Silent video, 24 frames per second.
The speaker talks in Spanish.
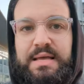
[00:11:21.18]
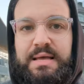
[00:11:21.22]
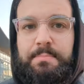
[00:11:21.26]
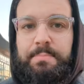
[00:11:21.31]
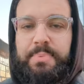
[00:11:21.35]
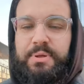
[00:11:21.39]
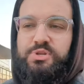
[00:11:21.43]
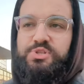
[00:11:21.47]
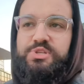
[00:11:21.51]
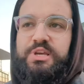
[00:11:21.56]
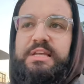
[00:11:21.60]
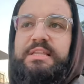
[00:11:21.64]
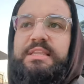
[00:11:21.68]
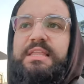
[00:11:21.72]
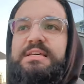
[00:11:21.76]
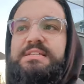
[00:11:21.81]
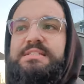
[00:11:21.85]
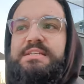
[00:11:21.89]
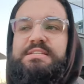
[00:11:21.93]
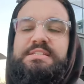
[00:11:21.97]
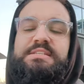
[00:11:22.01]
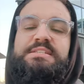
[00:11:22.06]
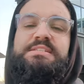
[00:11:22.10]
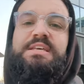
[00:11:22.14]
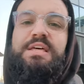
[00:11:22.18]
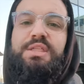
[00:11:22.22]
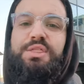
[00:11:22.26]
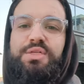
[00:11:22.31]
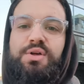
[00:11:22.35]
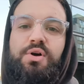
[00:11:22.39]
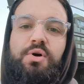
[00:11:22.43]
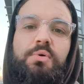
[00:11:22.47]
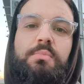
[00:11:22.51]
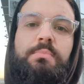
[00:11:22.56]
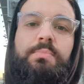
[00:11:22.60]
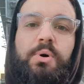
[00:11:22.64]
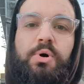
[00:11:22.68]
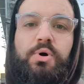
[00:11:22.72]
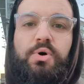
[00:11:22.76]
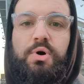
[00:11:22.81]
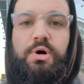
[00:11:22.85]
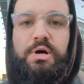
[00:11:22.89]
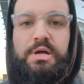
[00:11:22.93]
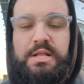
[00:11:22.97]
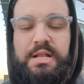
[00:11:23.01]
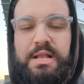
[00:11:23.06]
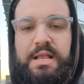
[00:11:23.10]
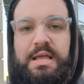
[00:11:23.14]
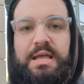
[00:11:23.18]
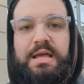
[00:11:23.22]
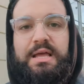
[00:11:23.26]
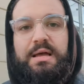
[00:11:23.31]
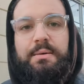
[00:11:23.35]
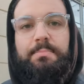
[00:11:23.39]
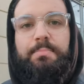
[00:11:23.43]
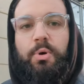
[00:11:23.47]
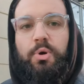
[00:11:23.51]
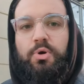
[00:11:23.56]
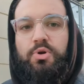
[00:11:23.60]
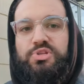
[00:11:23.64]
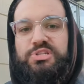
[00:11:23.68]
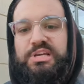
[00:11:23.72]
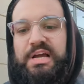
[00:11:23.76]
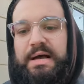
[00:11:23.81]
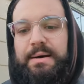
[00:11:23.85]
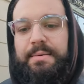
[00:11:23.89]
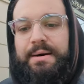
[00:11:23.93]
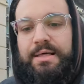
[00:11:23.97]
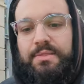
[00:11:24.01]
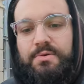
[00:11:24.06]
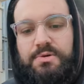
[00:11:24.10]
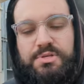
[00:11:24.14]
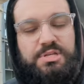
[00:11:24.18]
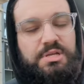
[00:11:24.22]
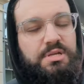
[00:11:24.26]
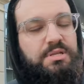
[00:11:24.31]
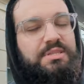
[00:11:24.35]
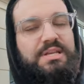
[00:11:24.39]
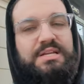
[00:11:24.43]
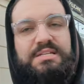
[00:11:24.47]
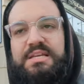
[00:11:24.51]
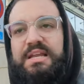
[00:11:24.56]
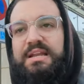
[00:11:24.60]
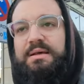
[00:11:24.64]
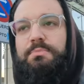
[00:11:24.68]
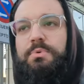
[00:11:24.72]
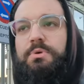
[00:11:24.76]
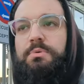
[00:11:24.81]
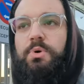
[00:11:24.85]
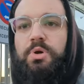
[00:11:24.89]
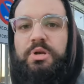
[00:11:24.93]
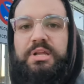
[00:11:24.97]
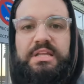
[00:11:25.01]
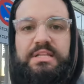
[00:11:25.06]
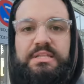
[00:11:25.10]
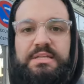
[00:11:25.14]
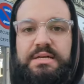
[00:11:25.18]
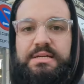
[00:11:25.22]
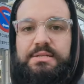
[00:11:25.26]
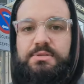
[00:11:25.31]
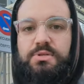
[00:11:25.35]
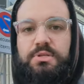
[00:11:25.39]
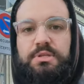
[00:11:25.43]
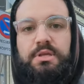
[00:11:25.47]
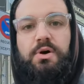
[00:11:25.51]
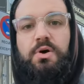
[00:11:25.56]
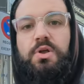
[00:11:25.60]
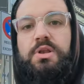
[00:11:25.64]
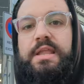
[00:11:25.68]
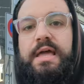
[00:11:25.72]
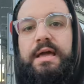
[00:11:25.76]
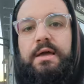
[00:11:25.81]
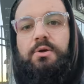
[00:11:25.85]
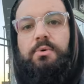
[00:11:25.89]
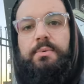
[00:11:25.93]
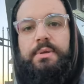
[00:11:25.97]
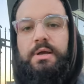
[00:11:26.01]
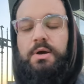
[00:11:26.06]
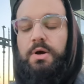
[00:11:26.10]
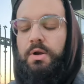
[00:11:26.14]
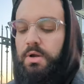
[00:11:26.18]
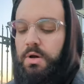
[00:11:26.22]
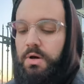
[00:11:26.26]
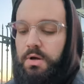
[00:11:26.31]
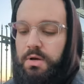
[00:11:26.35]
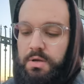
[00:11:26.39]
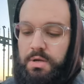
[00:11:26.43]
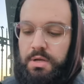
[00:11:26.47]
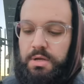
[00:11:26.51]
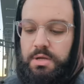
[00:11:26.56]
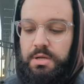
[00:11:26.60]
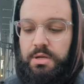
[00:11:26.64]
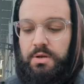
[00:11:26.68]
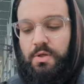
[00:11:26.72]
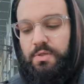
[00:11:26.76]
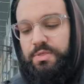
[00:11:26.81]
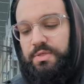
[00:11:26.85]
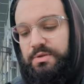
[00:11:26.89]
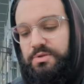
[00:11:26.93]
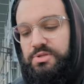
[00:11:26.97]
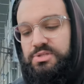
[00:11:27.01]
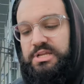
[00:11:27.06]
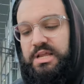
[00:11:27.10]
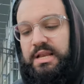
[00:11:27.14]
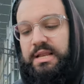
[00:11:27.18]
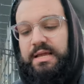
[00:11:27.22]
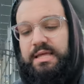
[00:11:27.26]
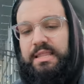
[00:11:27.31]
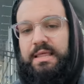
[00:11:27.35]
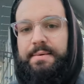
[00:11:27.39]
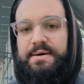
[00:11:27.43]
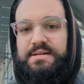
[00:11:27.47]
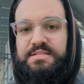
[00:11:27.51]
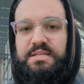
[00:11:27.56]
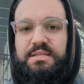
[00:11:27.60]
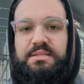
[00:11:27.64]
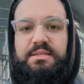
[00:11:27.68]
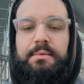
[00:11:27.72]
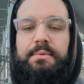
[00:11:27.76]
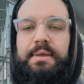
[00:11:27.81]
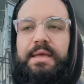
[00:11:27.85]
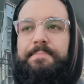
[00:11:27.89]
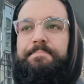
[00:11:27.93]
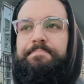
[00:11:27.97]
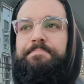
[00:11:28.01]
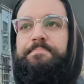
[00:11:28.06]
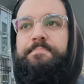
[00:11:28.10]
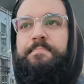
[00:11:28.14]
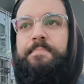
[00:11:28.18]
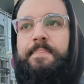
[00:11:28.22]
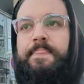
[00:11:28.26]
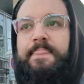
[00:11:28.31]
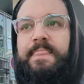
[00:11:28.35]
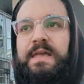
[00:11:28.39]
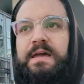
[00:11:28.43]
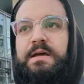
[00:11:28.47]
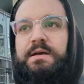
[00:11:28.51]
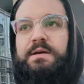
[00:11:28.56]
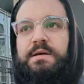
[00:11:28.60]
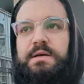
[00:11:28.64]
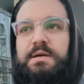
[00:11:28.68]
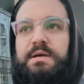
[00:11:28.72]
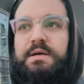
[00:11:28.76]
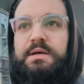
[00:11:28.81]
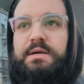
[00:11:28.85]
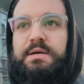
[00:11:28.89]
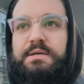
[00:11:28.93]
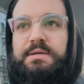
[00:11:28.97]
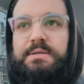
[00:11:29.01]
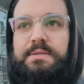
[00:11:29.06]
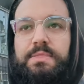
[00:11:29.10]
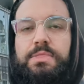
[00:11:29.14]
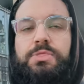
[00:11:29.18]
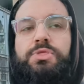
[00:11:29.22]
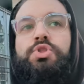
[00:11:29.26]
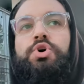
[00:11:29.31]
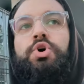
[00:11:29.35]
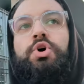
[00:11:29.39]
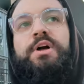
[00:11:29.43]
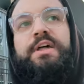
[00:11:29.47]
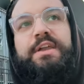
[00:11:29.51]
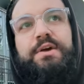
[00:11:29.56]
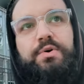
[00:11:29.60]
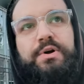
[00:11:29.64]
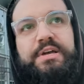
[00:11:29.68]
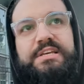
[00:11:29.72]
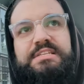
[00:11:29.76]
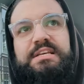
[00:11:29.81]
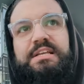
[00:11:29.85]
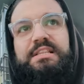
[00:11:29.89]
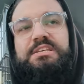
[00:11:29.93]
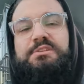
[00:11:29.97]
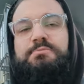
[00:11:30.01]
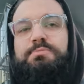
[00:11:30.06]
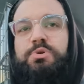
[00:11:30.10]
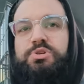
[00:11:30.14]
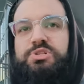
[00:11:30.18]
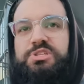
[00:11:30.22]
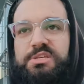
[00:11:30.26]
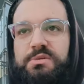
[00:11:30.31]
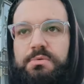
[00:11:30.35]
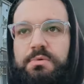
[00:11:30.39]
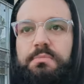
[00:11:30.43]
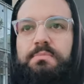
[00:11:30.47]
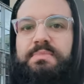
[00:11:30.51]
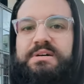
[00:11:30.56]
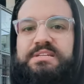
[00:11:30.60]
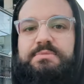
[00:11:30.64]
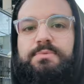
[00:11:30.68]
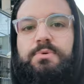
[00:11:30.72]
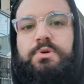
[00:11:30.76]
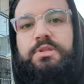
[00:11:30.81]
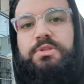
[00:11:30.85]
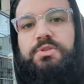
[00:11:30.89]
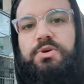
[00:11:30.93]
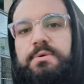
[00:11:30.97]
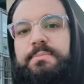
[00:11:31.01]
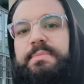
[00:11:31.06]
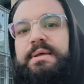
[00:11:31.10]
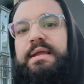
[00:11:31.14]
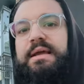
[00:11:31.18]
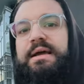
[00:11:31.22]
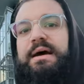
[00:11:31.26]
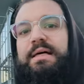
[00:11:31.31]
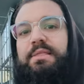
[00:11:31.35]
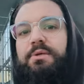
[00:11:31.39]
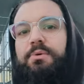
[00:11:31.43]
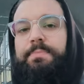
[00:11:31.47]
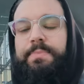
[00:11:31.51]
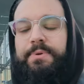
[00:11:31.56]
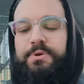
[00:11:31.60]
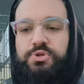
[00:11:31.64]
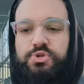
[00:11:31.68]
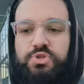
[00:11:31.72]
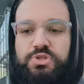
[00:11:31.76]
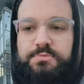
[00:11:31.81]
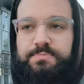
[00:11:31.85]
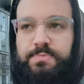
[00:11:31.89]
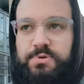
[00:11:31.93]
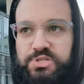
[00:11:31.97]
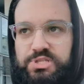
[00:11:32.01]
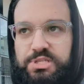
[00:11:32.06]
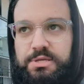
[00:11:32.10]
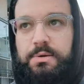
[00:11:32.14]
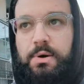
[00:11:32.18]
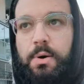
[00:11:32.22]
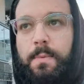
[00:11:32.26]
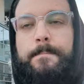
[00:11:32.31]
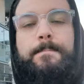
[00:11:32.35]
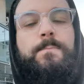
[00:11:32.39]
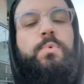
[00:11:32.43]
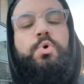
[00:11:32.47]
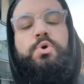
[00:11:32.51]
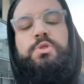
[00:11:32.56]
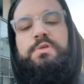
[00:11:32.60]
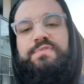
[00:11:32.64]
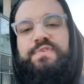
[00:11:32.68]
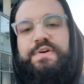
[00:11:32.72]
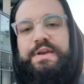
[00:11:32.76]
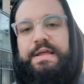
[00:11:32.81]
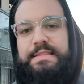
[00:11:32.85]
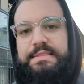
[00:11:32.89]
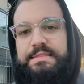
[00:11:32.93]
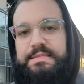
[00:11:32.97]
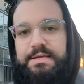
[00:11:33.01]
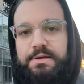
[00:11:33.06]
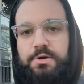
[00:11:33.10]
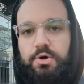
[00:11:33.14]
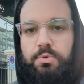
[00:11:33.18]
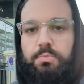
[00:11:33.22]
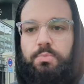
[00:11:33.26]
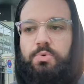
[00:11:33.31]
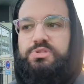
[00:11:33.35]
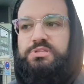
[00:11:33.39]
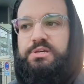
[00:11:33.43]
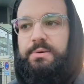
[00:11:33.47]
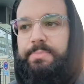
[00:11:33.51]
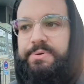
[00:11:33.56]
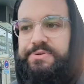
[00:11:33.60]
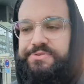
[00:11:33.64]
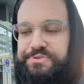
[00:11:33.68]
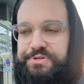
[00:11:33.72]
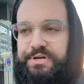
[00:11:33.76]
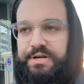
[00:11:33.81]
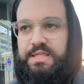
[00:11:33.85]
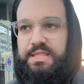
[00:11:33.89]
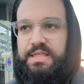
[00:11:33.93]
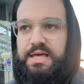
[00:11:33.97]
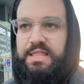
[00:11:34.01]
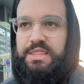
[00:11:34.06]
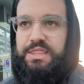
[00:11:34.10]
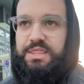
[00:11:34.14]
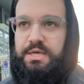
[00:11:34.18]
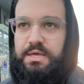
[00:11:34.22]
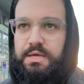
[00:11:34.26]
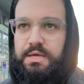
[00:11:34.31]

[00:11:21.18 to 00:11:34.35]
pero sí que te da esa sensación un poco por los acabados. Trasera muy bonita, yo tengo el negro bicolor, lo cierto es que le queda bastante bien, no creo que sea el dispositivo más bonito del mercado, pero es un dispositivo muy diferente, con mucha personalidad